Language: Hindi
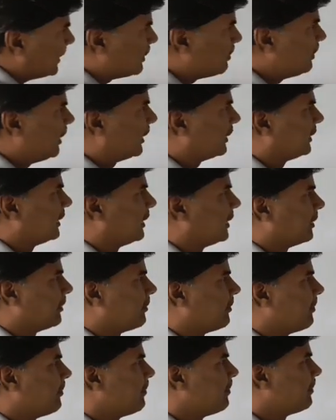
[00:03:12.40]
में किस में आते हैं
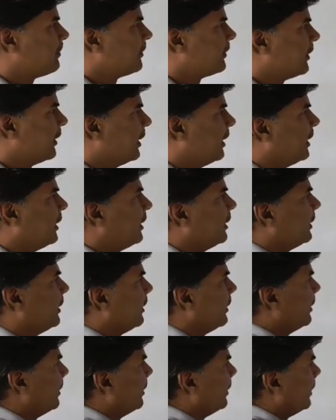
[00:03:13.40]

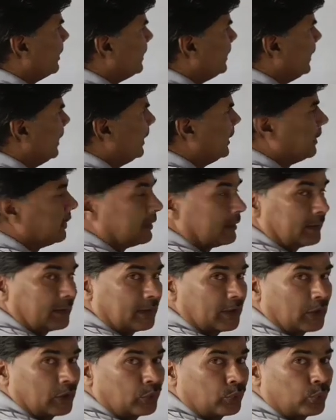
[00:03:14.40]
ये
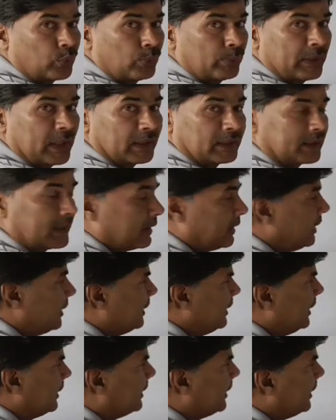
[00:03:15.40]
टू में आता
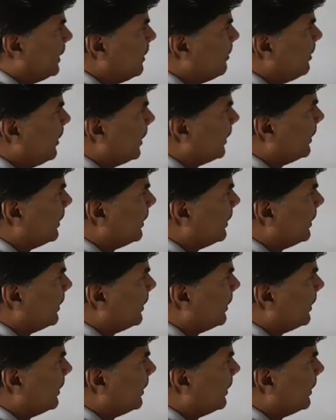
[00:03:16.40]
है ये थ्री